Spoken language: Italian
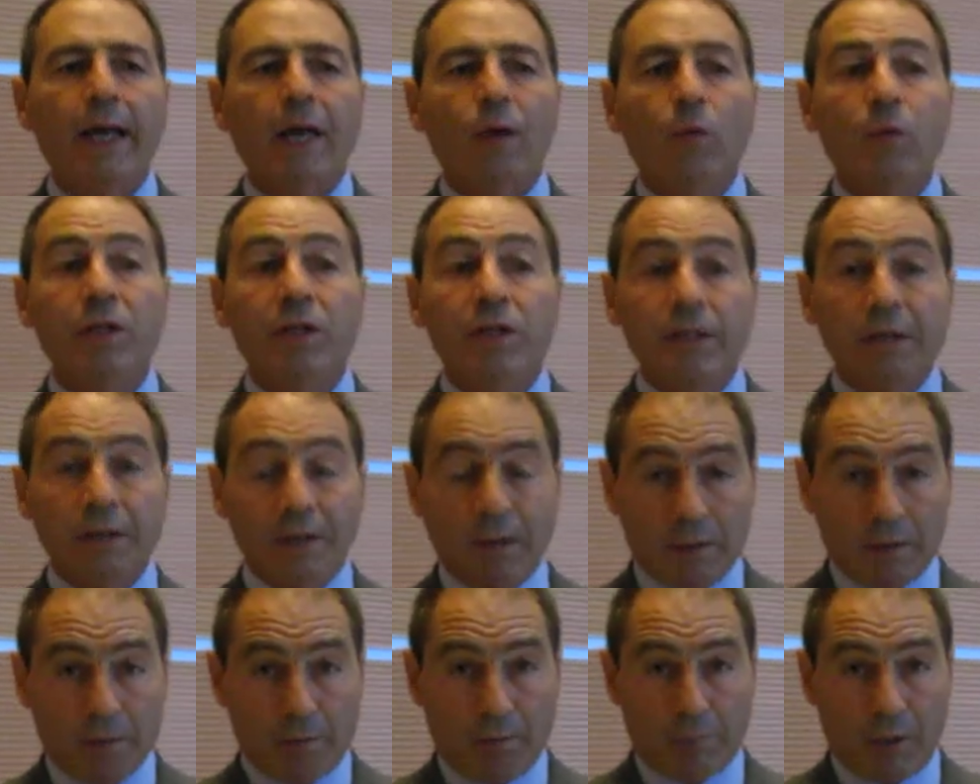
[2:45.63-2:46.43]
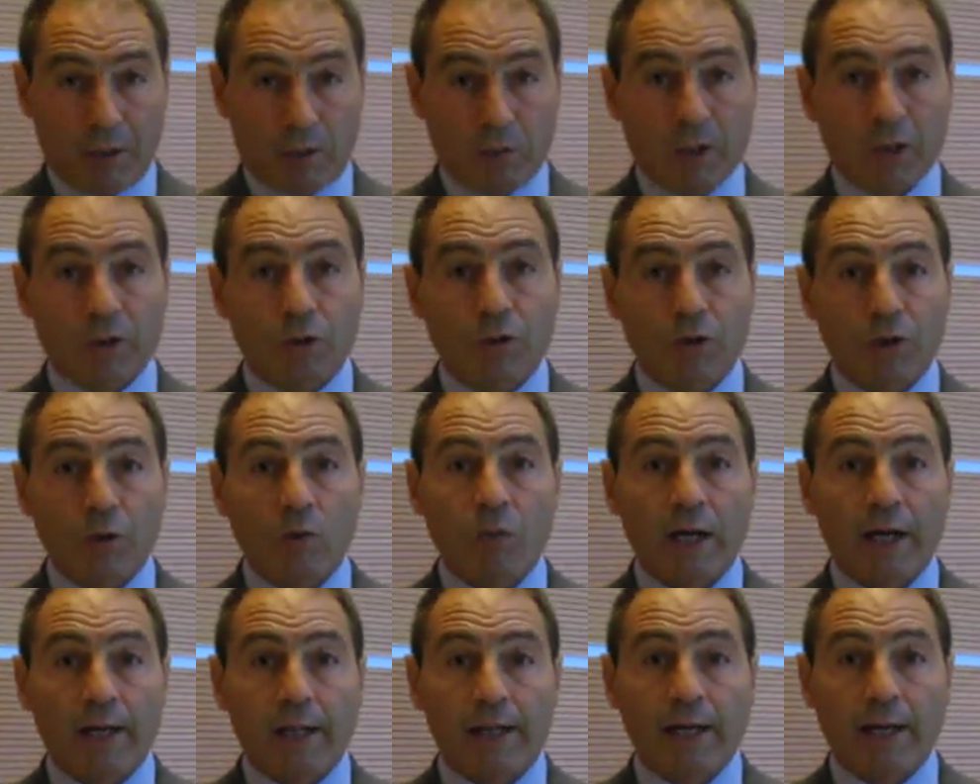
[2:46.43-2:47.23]
Quindi per quanto
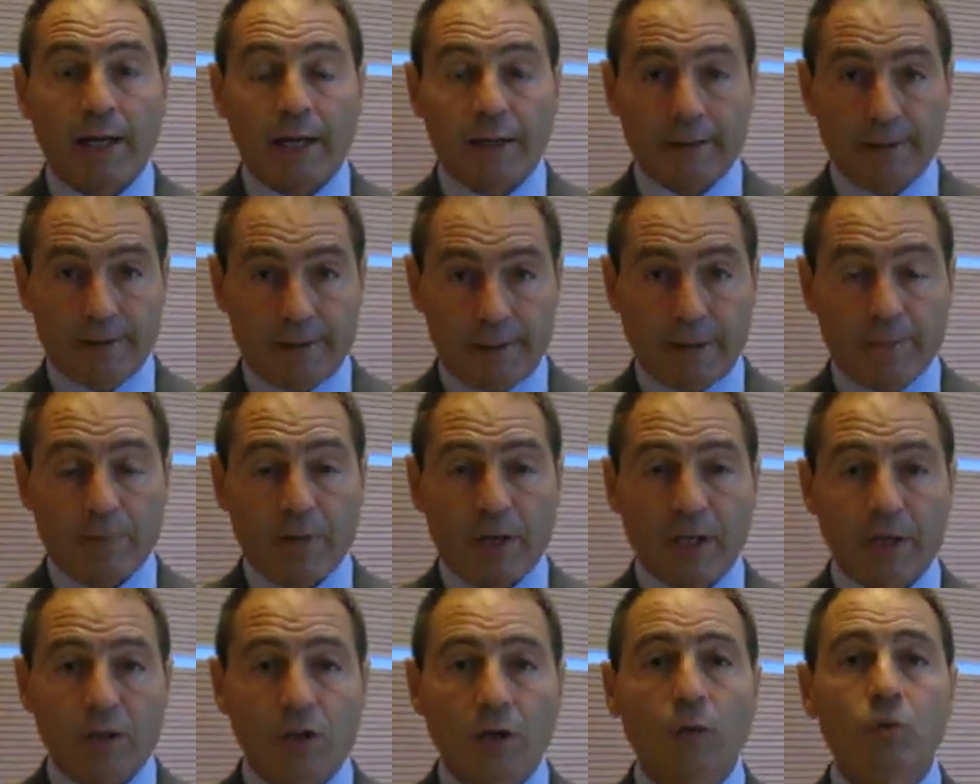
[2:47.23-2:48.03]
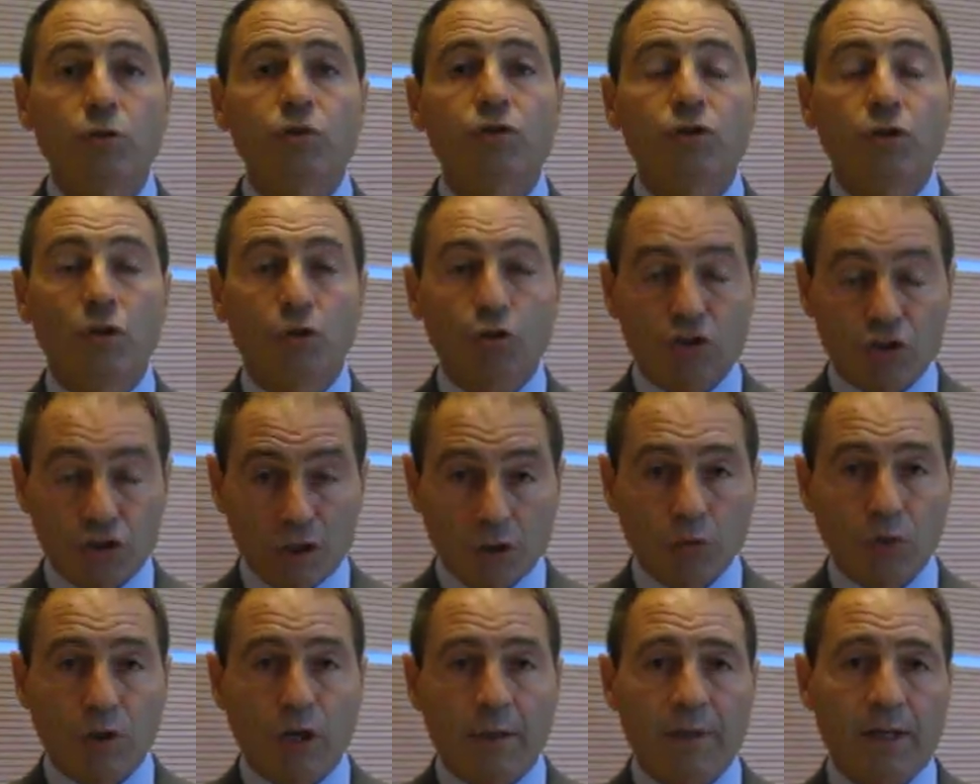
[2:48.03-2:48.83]
riguarda l'apparecchio acustico
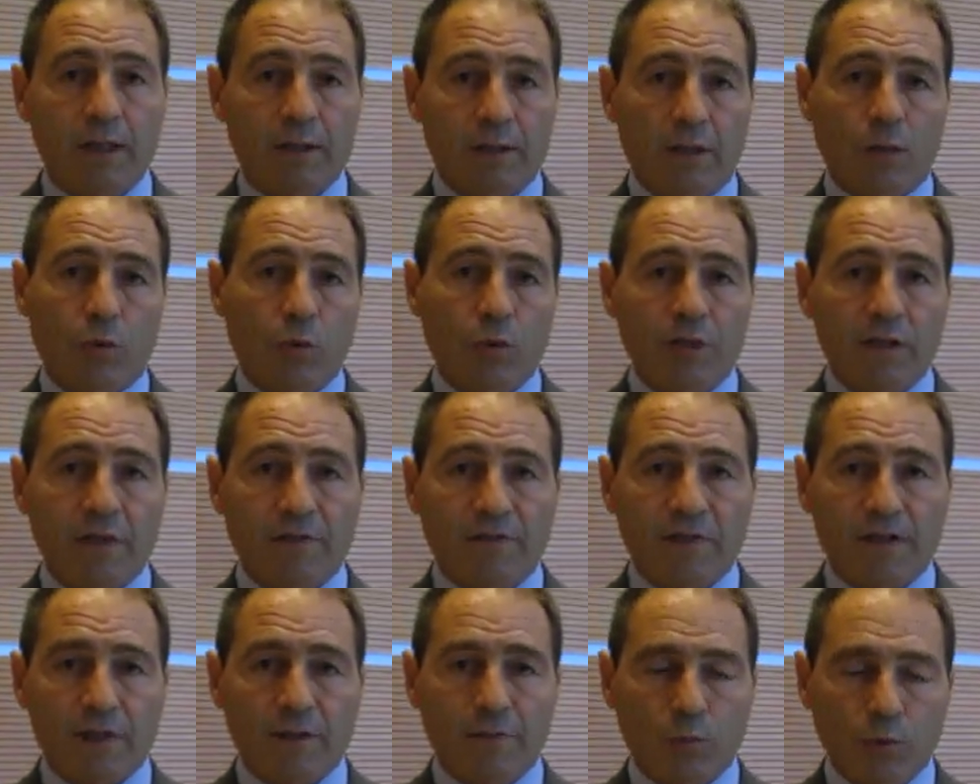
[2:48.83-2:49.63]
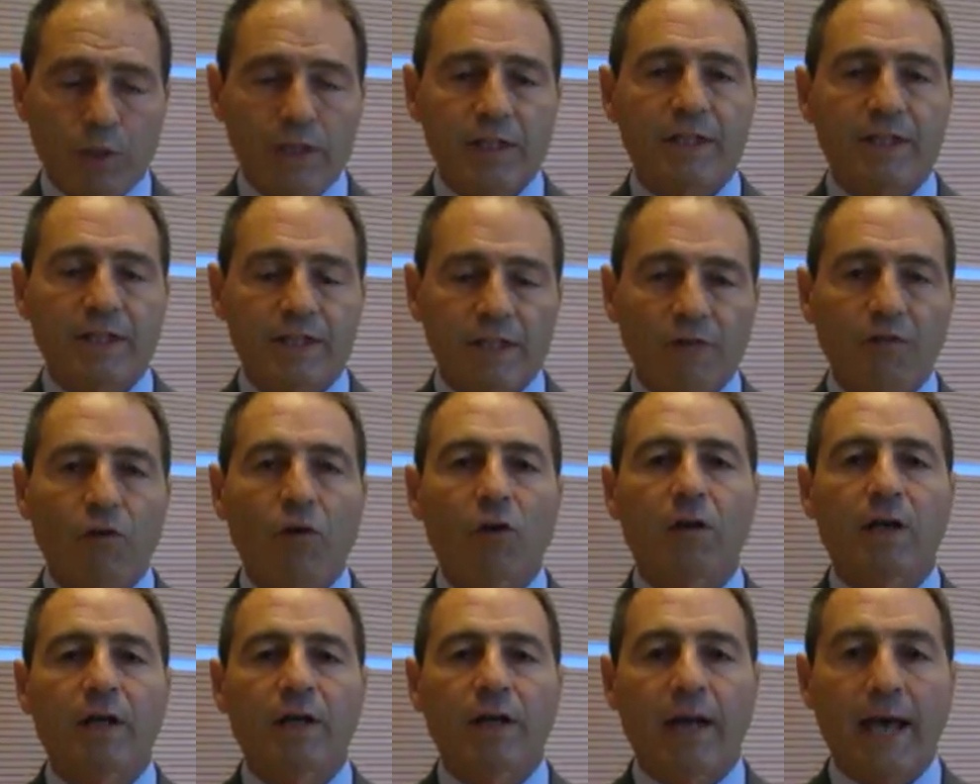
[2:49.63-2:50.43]
sicuramente Widex
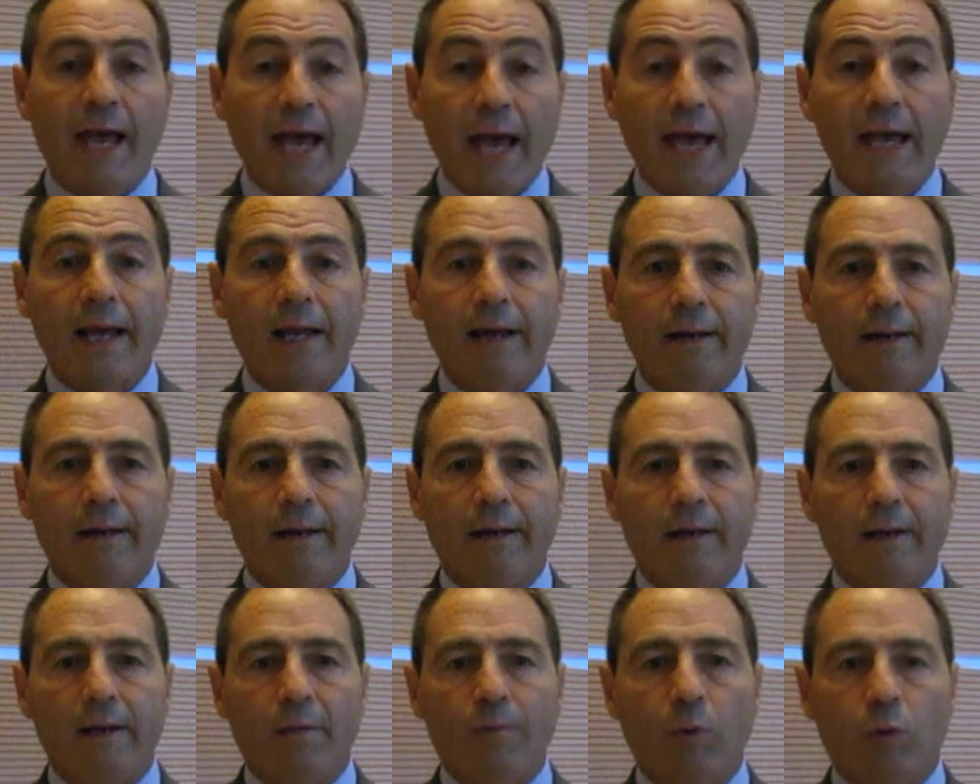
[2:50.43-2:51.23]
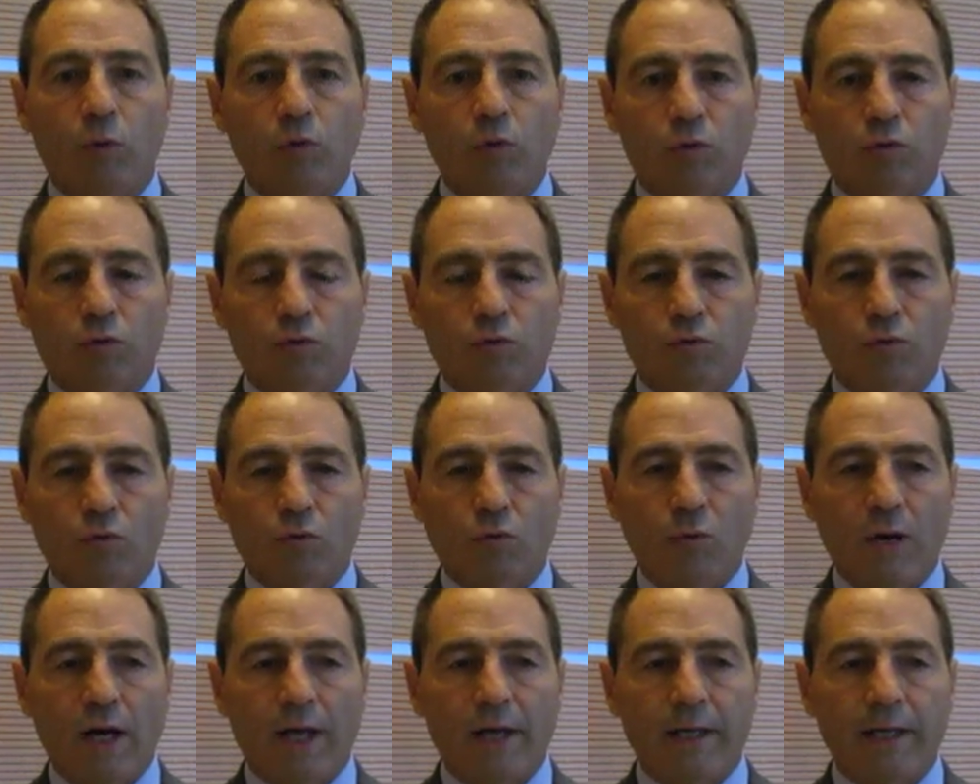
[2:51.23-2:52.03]
Evoc è il prodotto sul
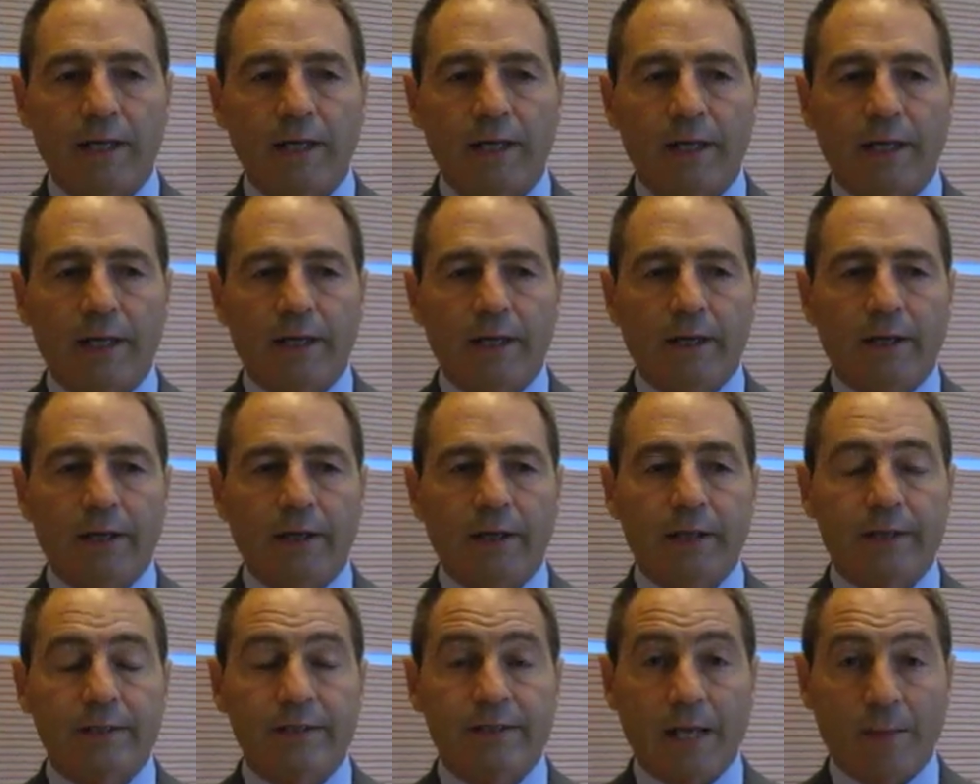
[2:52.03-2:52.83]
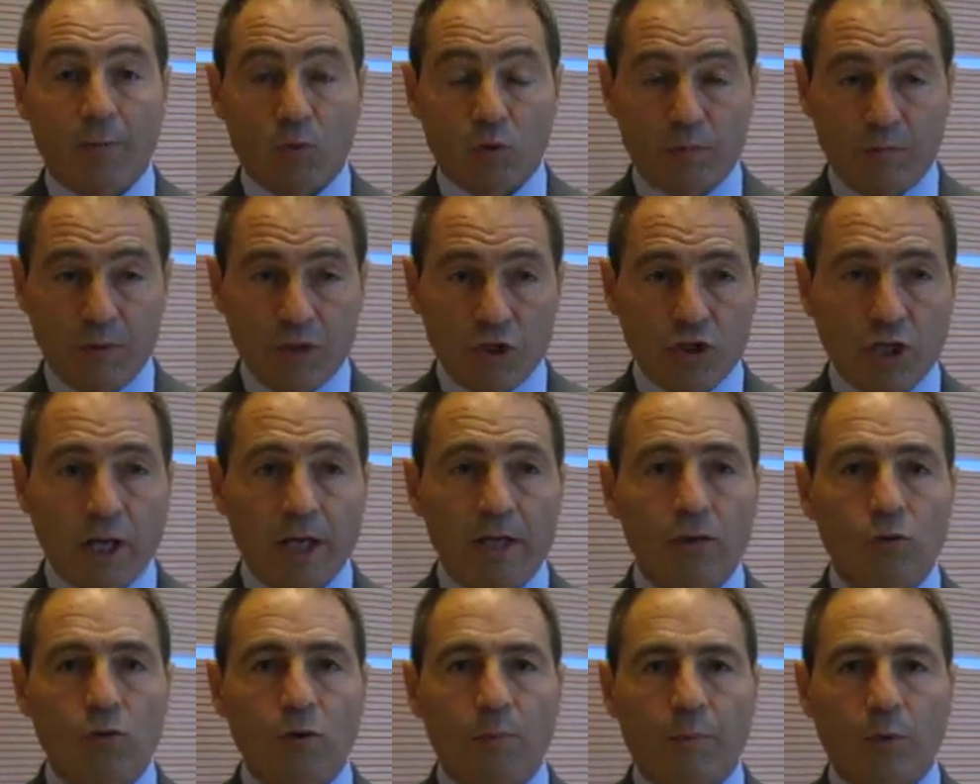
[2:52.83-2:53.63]
quale eh, stiamo
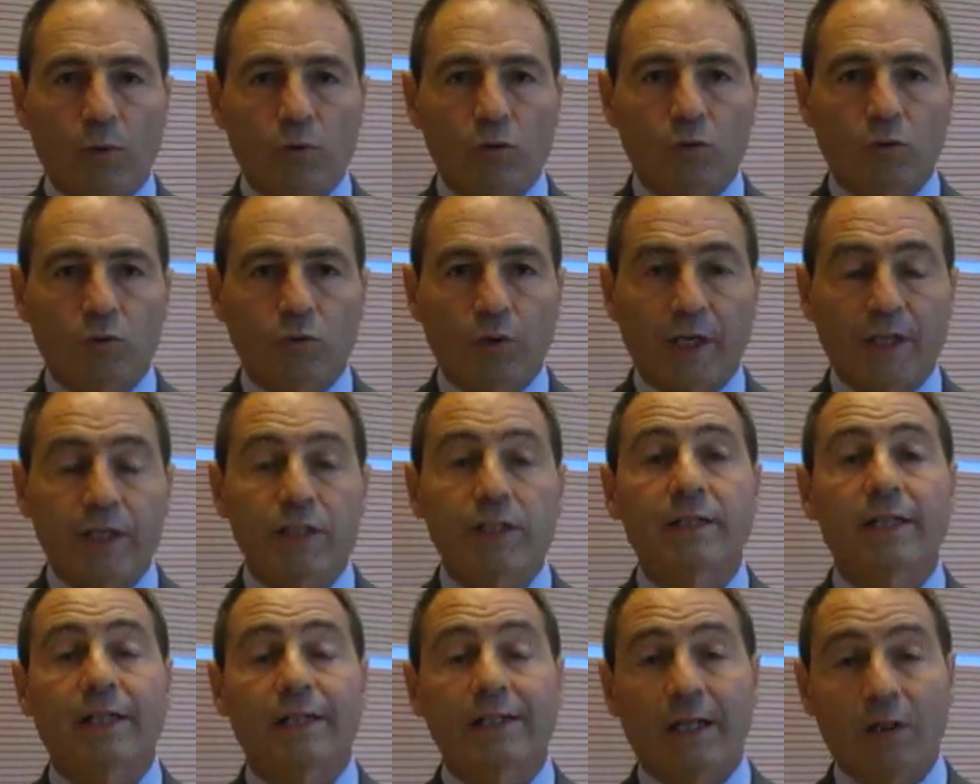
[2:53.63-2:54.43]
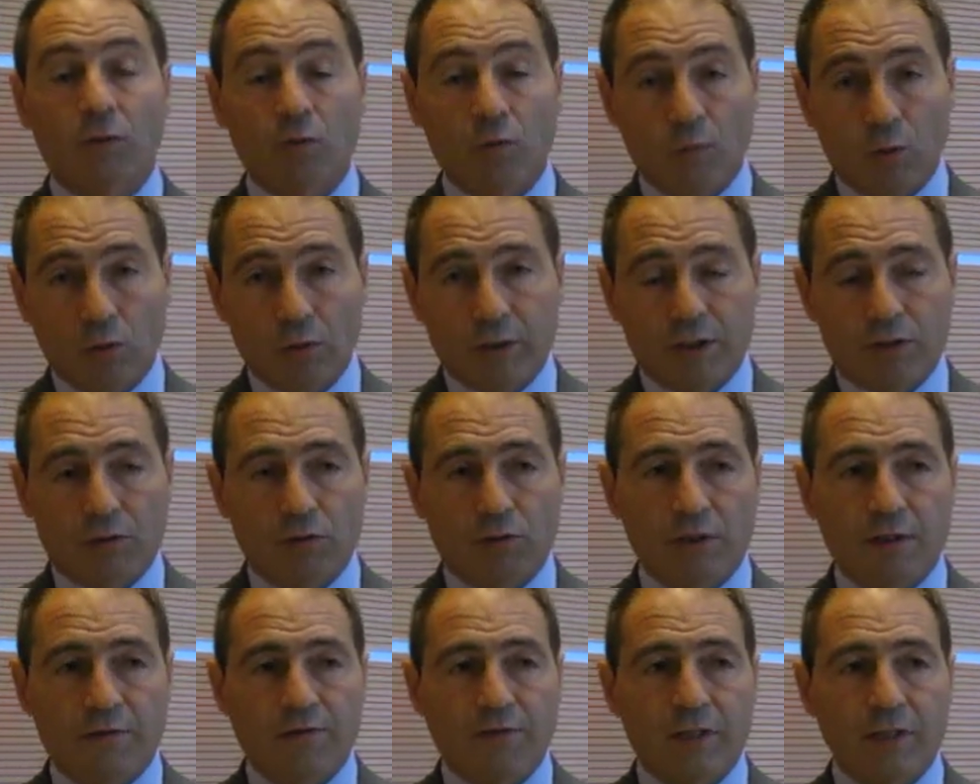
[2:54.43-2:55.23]
spingendo, il prodotto che ci sta dando molte
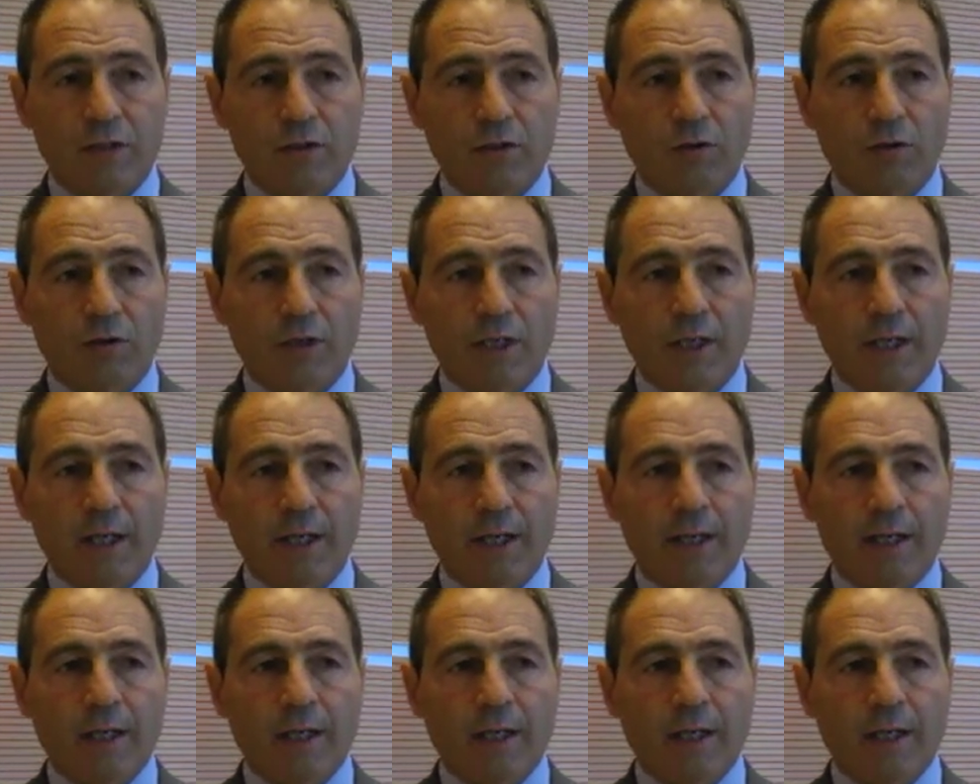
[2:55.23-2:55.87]
soddisfazioni